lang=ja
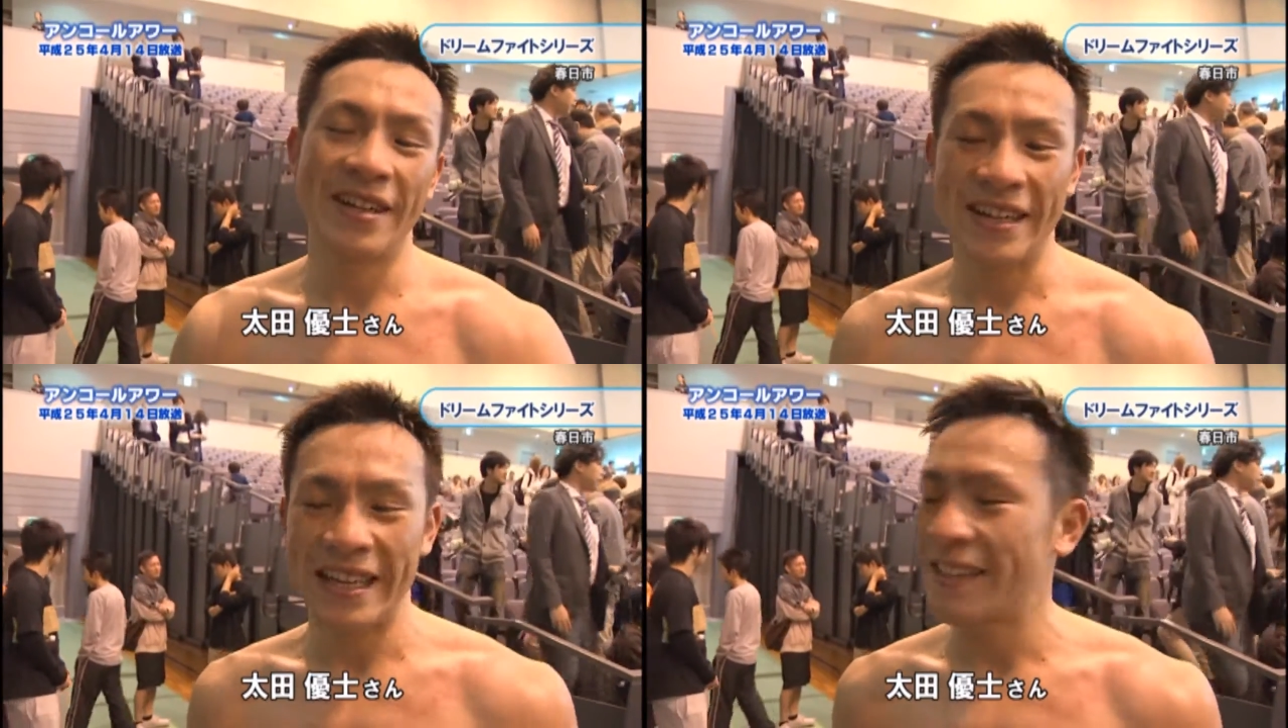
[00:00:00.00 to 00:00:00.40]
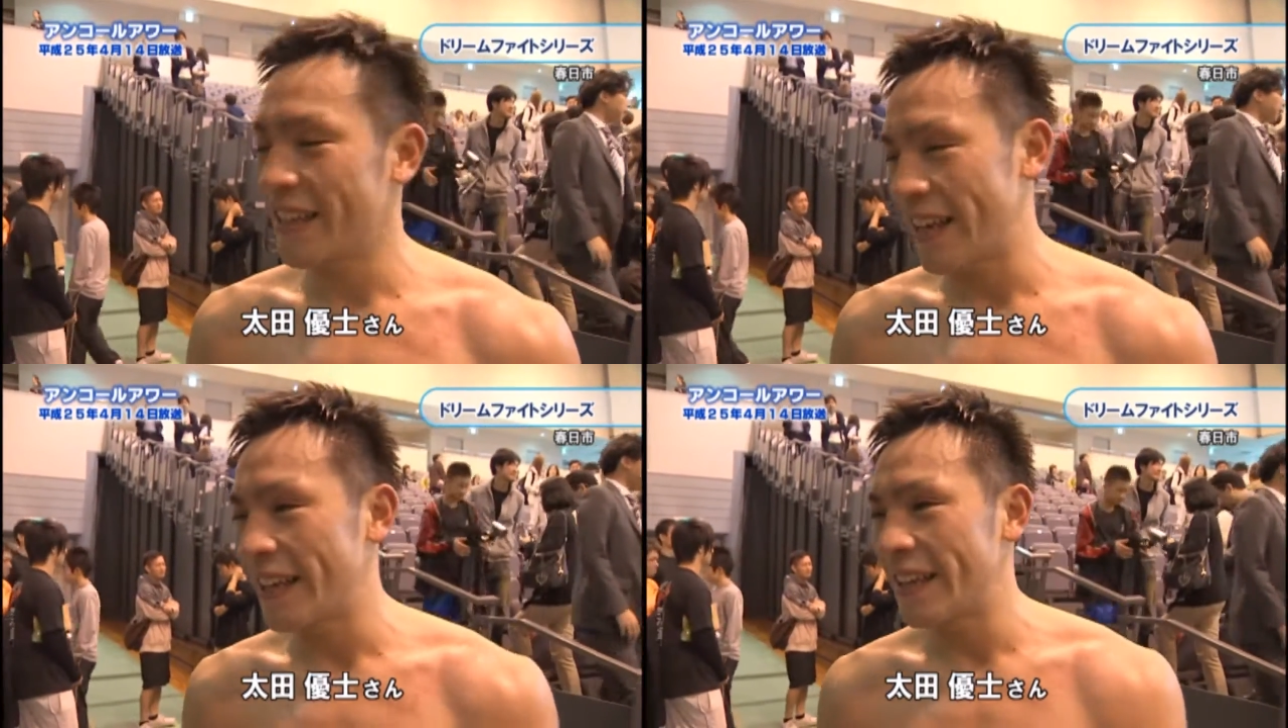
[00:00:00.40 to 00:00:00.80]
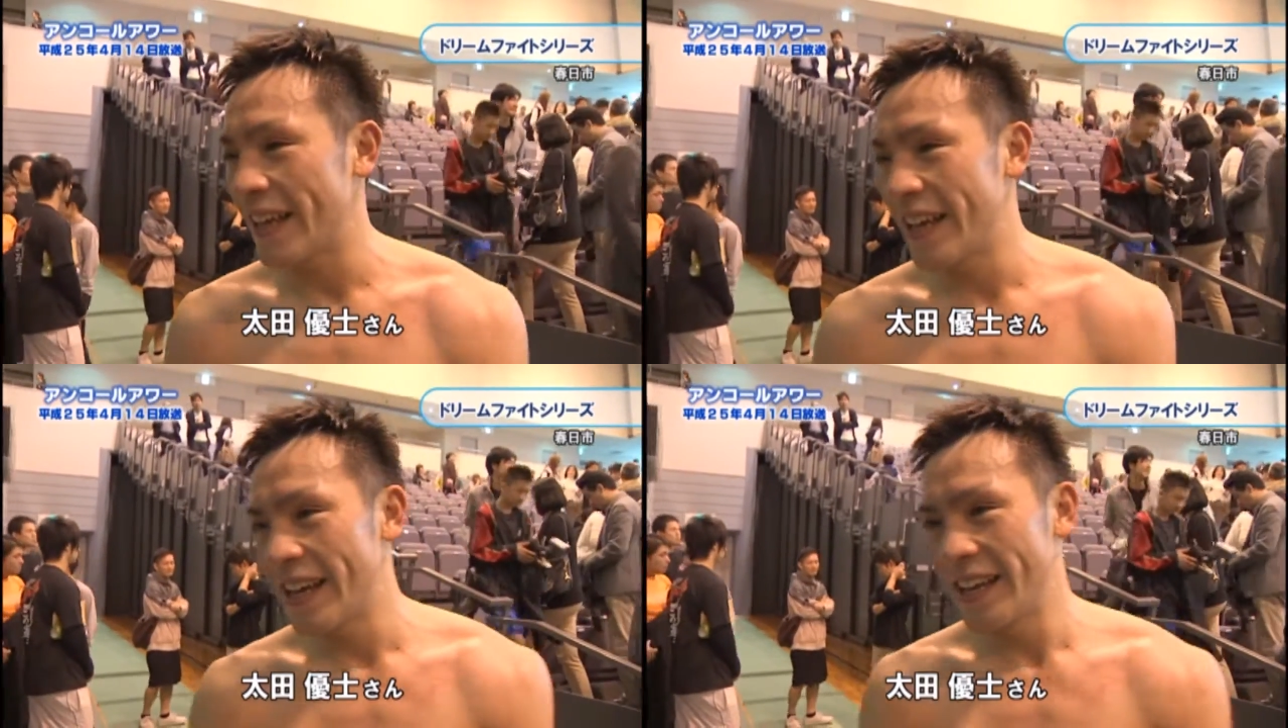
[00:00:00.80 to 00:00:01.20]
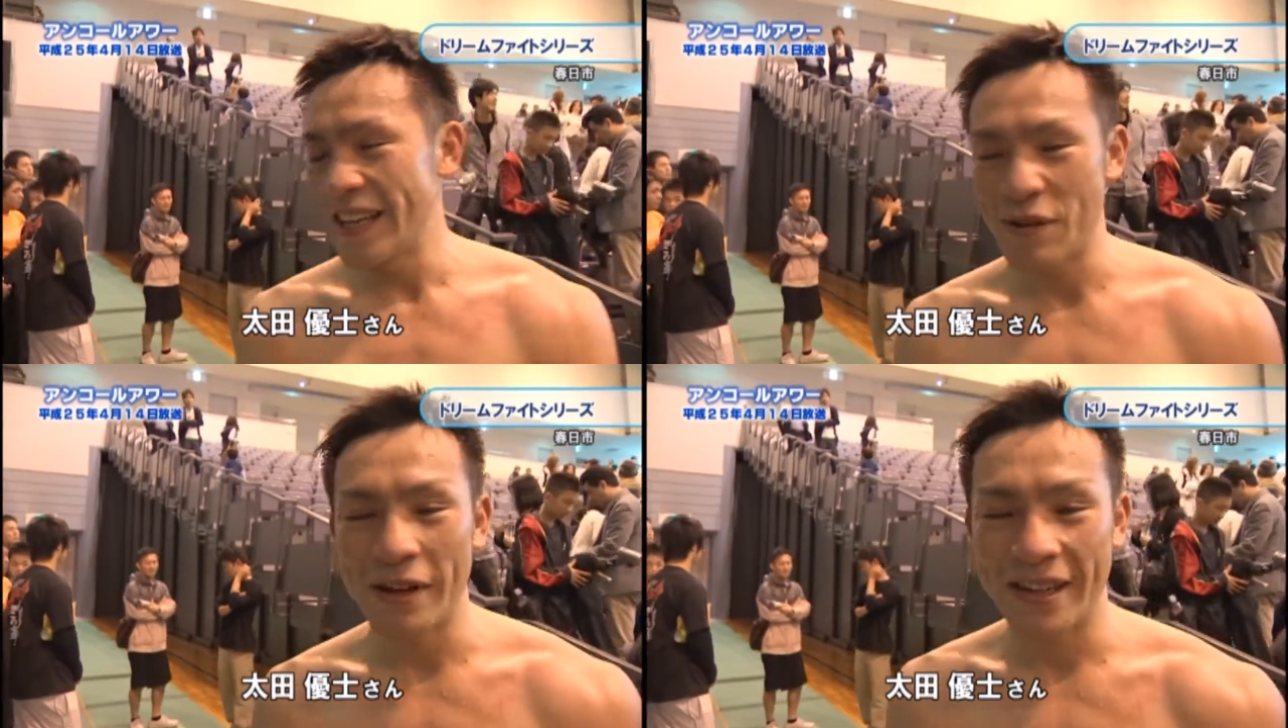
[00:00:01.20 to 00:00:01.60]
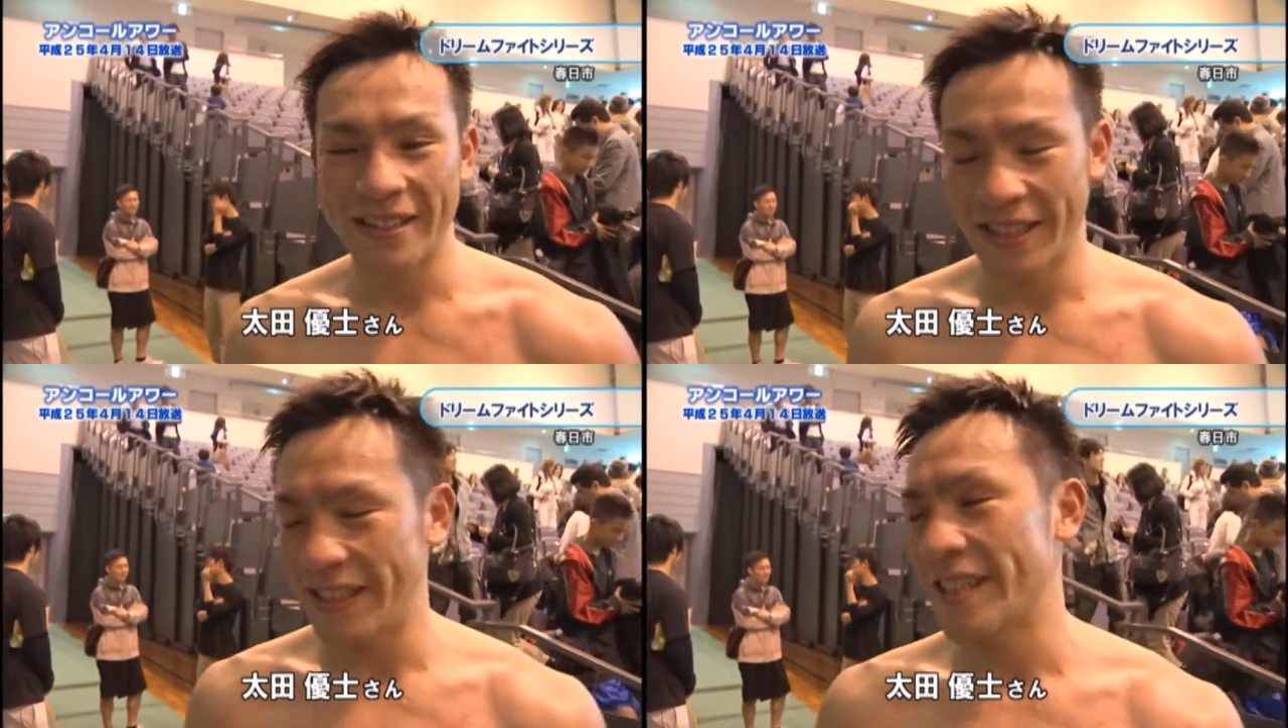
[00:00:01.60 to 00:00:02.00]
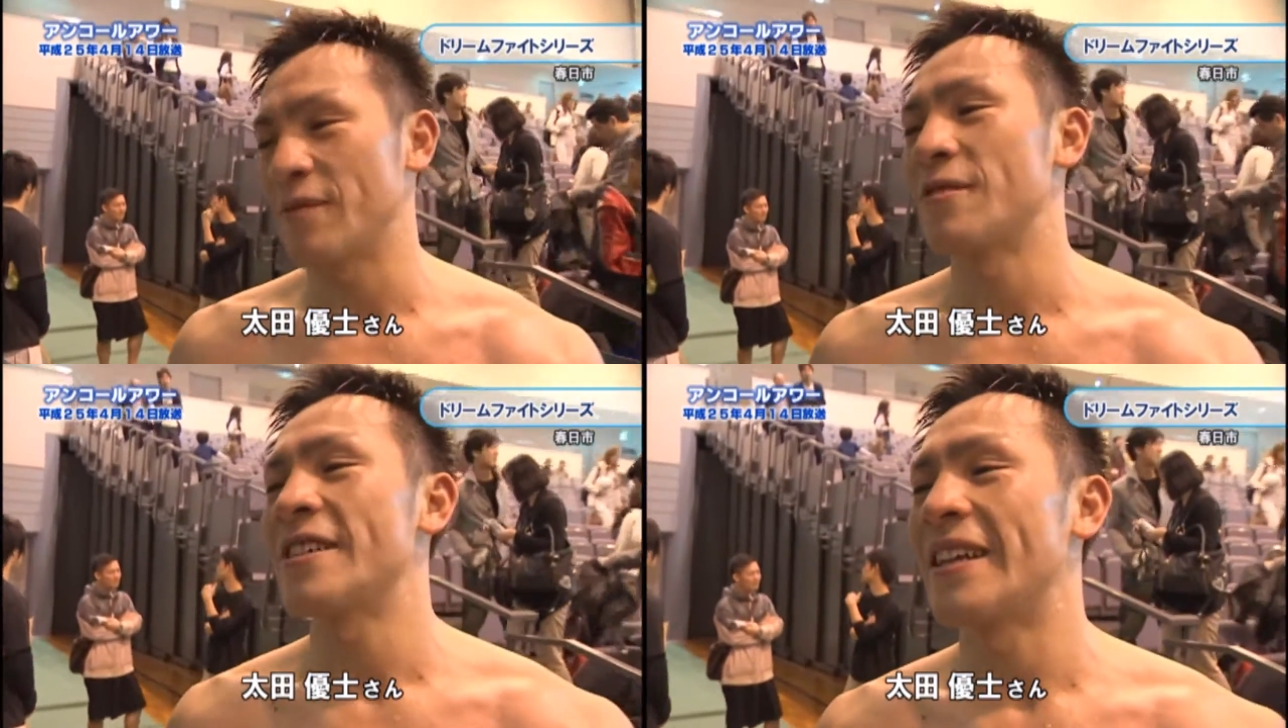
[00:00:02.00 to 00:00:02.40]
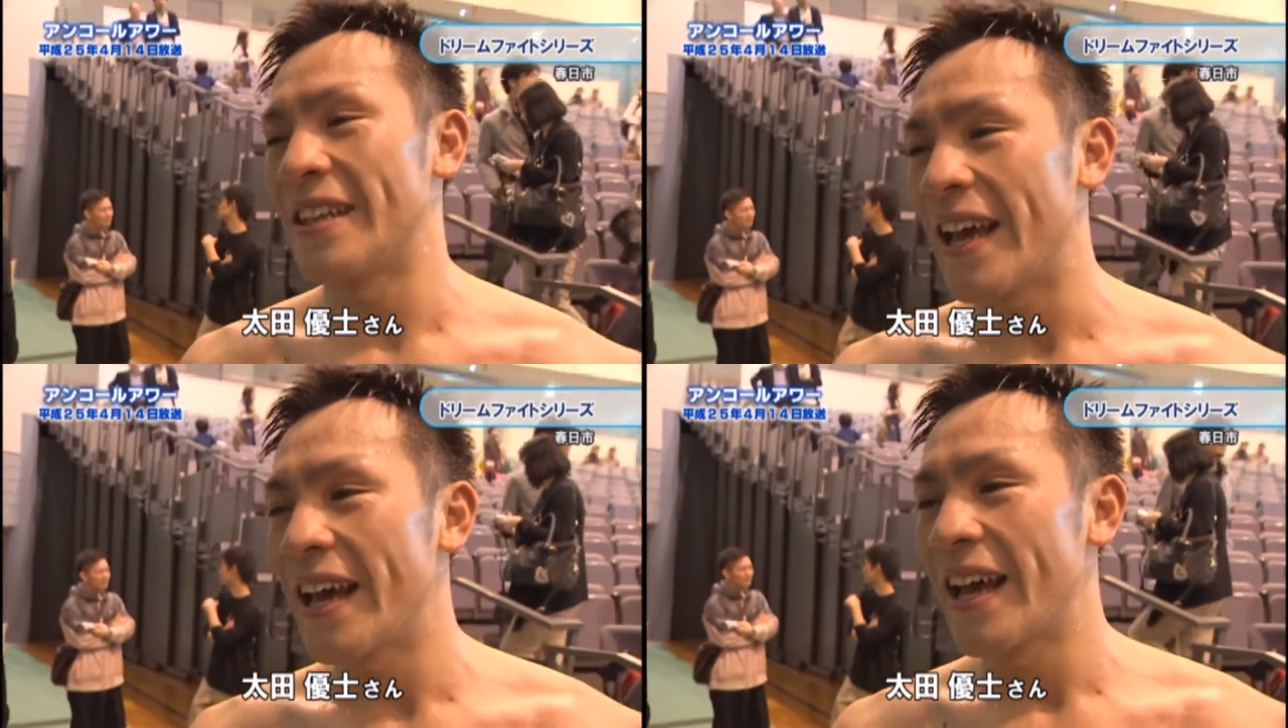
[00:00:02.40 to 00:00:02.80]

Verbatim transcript: うやるだけやって今は好きって気持ちなんで